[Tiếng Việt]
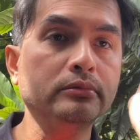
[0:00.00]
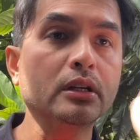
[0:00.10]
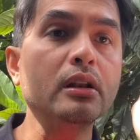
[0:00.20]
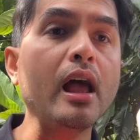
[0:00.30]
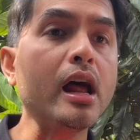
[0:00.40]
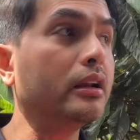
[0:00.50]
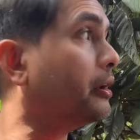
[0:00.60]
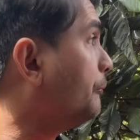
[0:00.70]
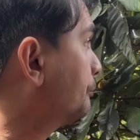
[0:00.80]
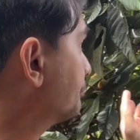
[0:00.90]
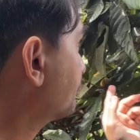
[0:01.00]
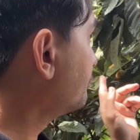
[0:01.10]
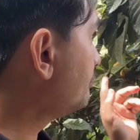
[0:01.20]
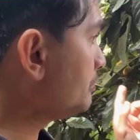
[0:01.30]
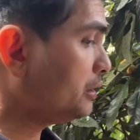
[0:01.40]
cái lá này nè,
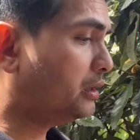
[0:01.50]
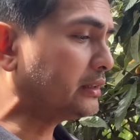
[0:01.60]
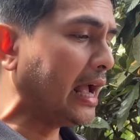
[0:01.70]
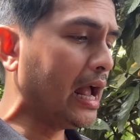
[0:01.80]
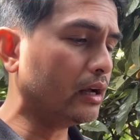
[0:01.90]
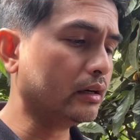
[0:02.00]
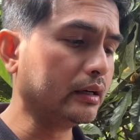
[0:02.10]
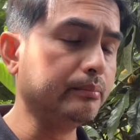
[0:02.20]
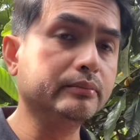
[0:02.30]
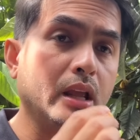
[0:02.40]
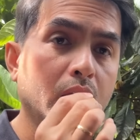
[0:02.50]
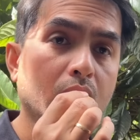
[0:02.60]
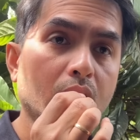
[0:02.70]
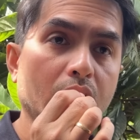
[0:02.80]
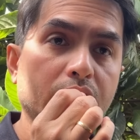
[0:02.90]
người ta là làm
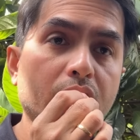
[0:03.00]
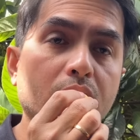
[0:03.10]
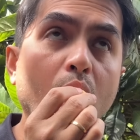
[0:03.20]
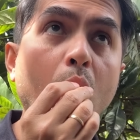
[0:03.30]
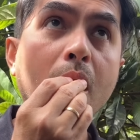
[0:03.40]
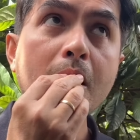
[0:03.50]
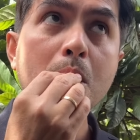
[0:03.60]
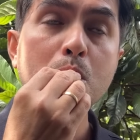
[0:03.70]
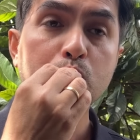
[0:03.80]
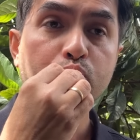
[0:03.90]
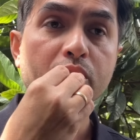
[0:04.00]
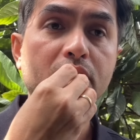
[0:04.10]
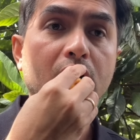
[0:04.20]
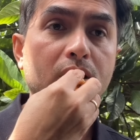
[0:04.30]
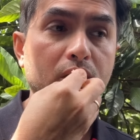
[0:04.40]
phơi khô á, người
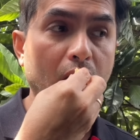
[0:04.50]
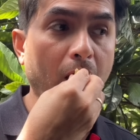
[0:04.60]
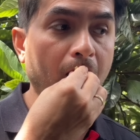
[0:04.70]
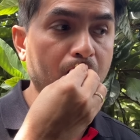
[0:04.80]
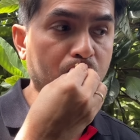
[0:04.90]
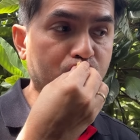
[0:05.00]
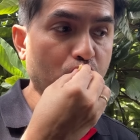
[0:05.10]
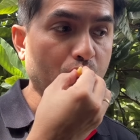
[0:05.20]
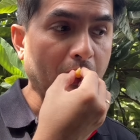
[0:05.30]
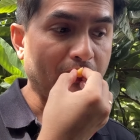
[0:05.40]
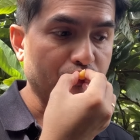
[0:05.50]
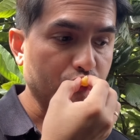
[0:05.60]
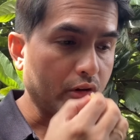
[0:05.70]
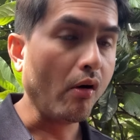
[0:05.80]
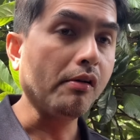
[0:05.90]
ta còn
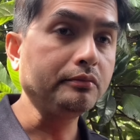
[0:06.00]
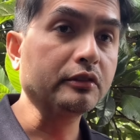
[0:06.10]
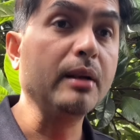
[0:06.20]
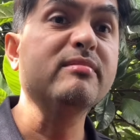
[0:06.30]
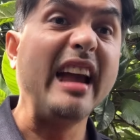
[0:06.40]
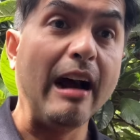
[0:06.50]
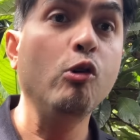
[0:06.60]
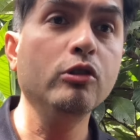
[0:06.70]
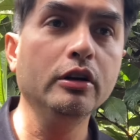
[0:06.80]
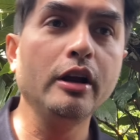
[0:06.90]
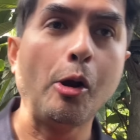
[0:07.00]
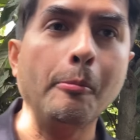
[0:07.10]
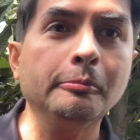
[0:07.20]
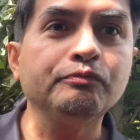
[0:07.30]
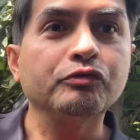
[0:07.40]
làm trà uống nữa nha.
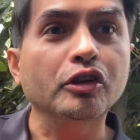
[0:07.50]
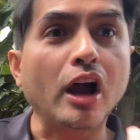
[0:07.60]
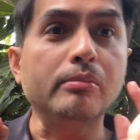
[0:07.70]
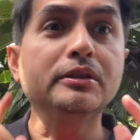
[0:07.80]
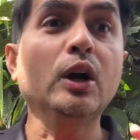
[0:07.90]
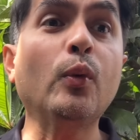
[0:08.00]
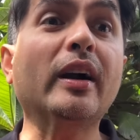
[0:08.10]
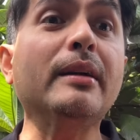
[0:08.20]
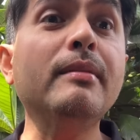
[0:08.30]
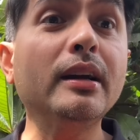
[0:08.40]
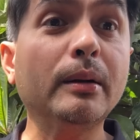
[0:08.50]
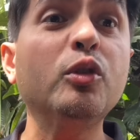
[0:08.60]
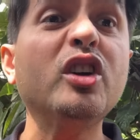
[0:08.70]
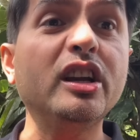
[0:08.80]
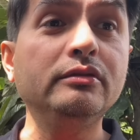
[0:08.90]
Rồi bây giờ qua cây mới nha
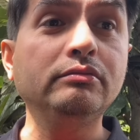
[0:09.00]
quý vị.